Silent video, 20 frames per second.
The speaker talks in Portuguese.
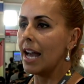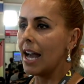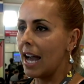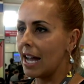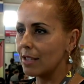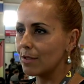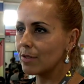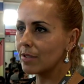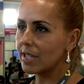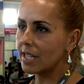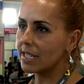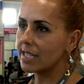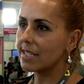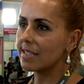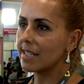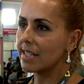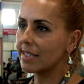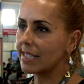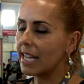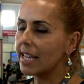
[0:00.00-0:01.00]
a nos
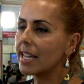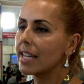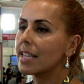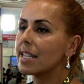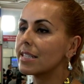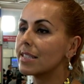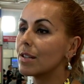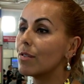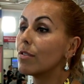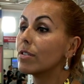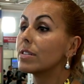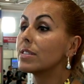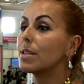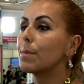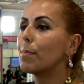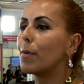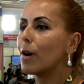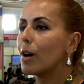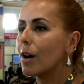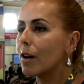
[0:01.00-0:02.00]
acrescentar em relação ao que se,
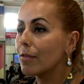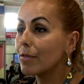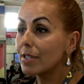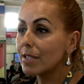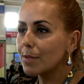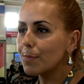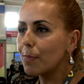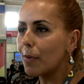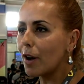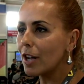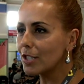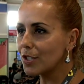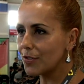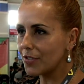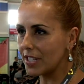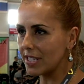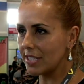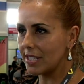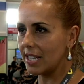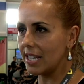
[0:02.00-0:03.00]
ao que se pode
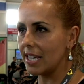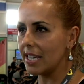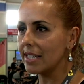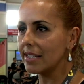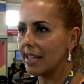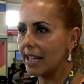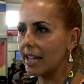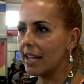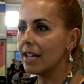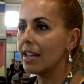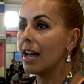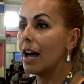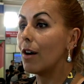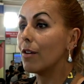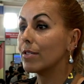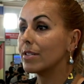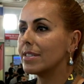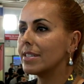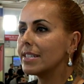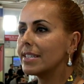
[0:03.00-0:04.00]
fazer, né,
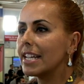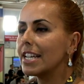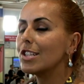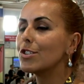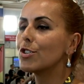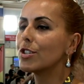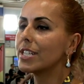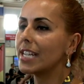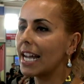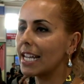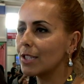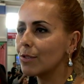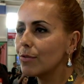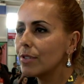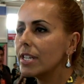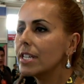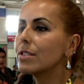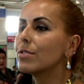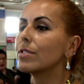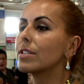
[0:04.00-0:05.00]
ao que se tem de
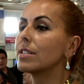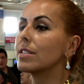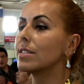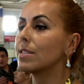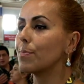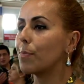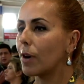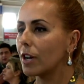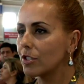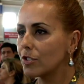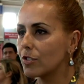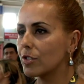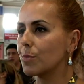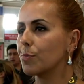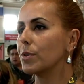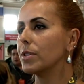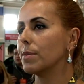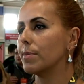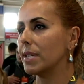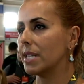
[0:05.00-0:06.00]
gratuito que se pode
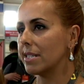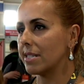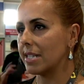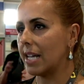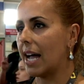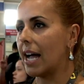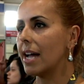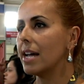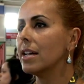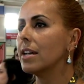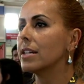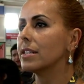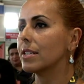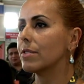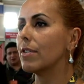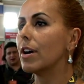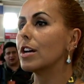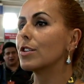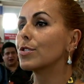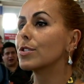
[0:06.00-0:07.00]
disponibilizar.
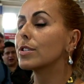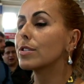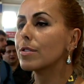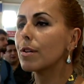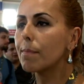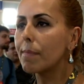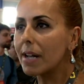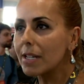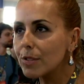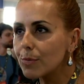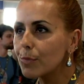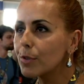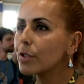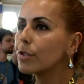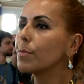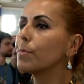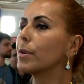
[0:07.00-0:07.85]
Então, acho que isso é um passo muito